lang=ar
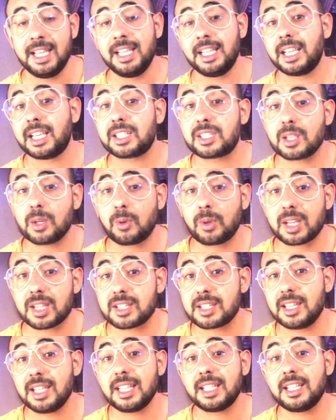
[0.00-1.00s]
اختها
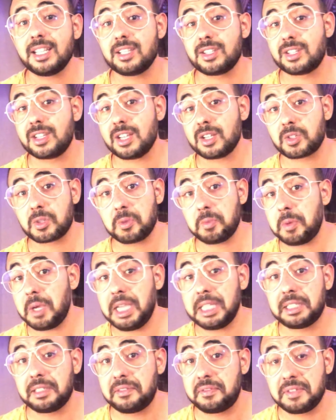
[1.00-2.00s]
وراجلها كانت جاتهم
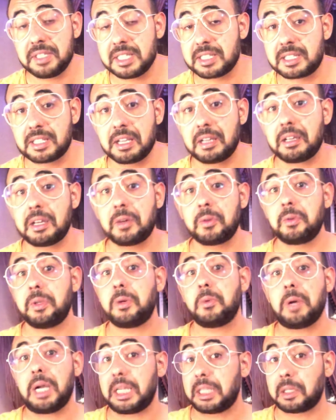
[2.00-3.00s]
واحد الفيزا اولا
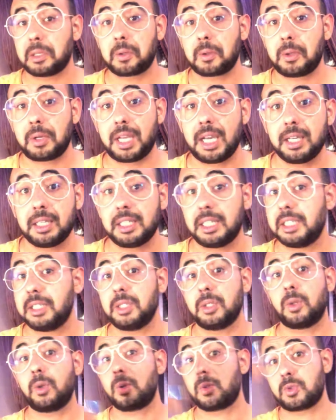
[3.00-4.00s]
واحد القرعه غادي
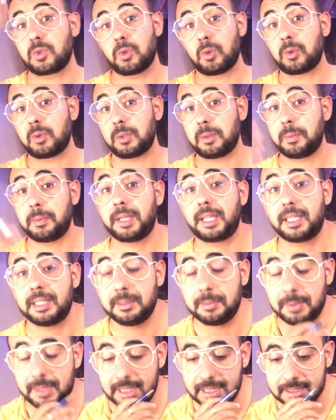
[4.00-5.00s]
يخرجوا لبرا
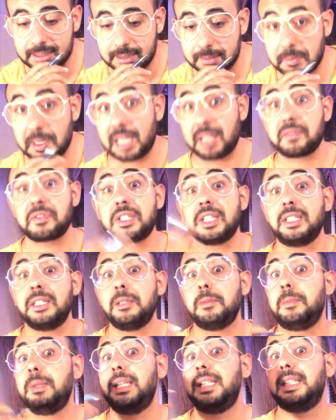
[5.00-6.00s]
البلاد ما عرفتش انا
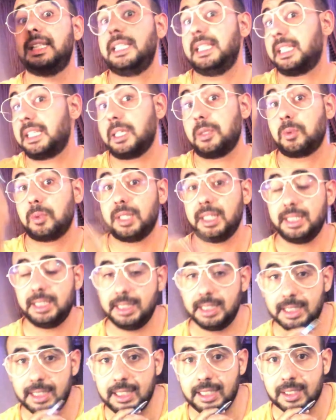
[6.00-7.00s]
البلد اللي كانوا
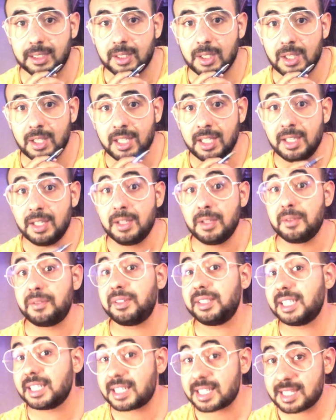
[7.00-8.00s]
غاديين ليه
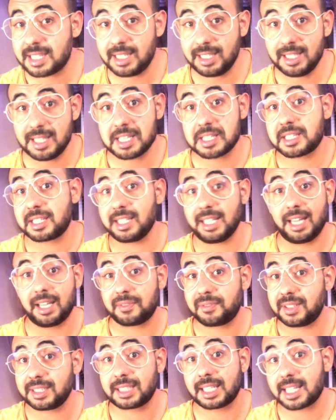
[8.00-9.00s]
فداك الشيء علاش
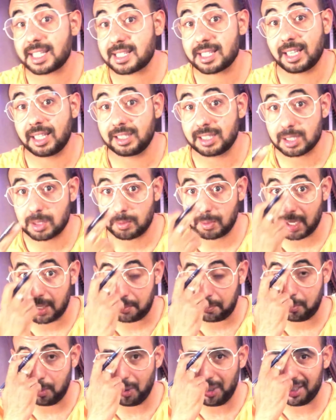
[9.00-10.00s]
عرفات راسها غادي تبقى
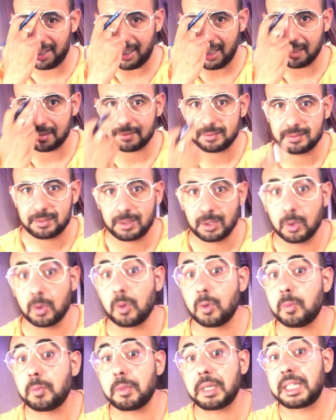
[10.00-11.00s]
بوحدها
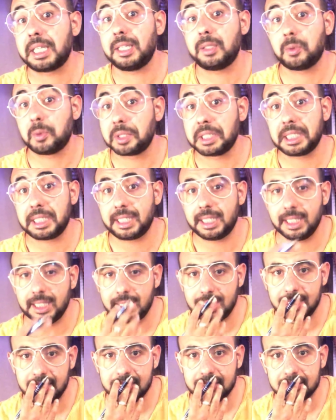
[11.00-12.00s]
وهما كانوا غير
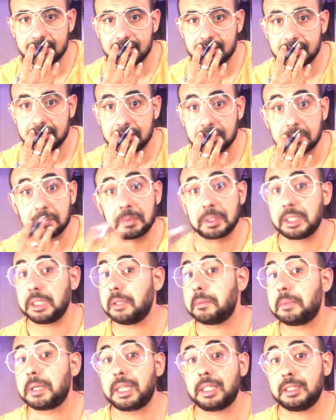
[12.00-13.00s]
كارين ما هي
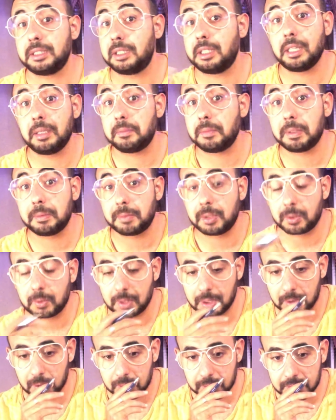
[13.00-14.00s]
ما خدامه ما
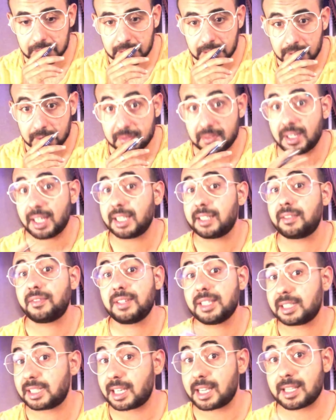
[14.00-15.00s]
والو
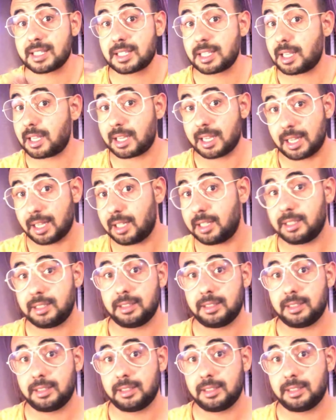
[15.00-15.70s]
فعرفات راسها راه